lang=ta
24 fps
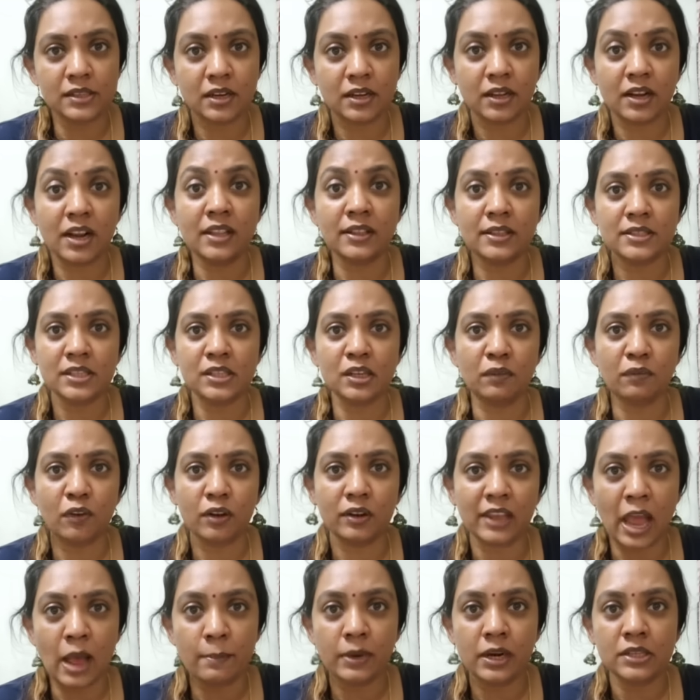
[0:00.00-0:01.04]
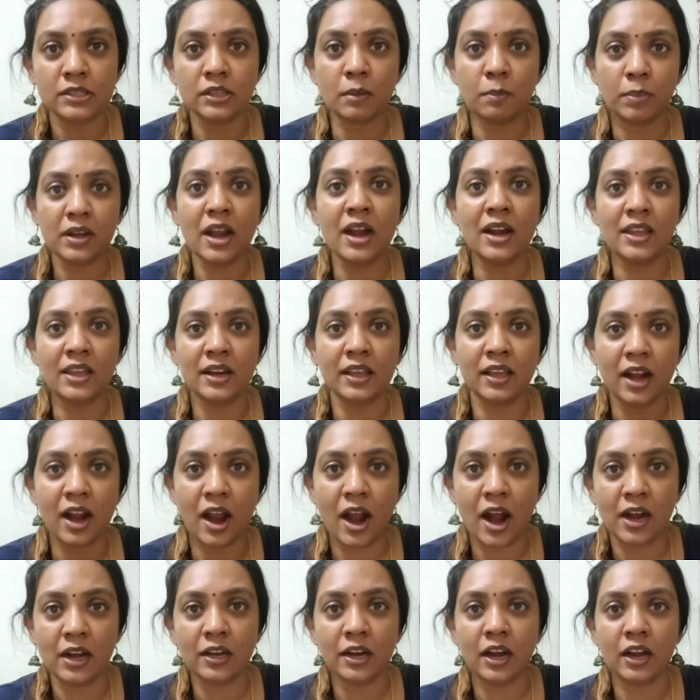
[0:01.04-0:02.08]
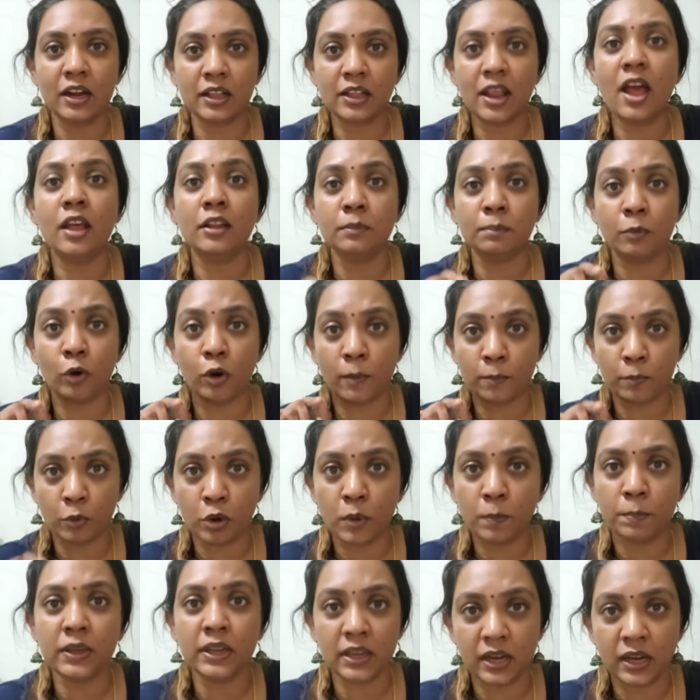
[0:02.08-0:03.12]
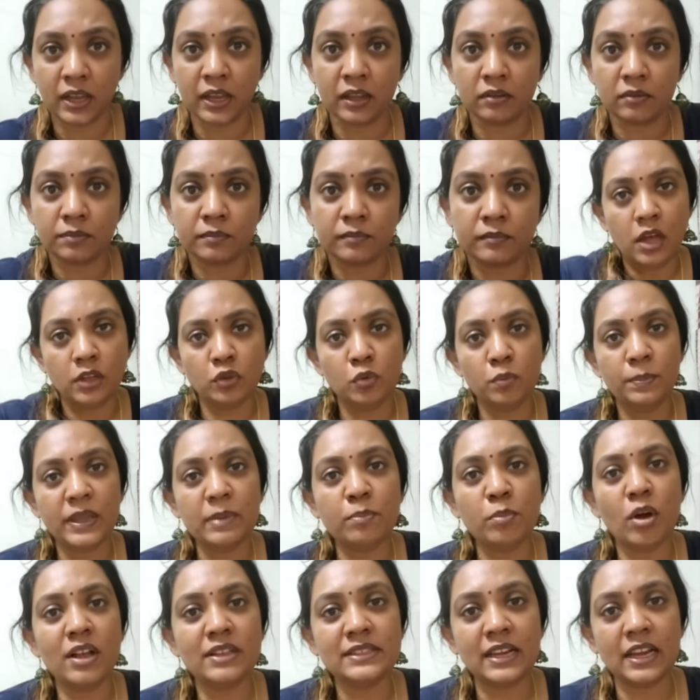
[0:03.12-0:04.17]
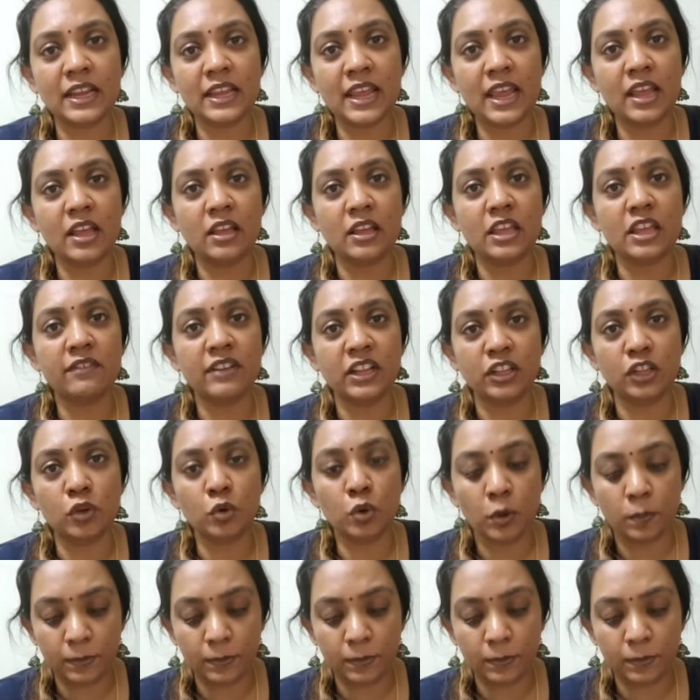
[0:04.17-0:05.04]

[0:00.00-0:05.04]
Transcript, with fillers: இருக்குன்னா அந்த சிக்ஸ்டி ஃபோர் கேமராஸ்க்கு பின்னாடி இருக்கிற ஆட்களுக்கு தான் அதோட பொறுப்பு இருக்கு அதுவும் பிக் பாஸ்லயே இது வந்து ஒரு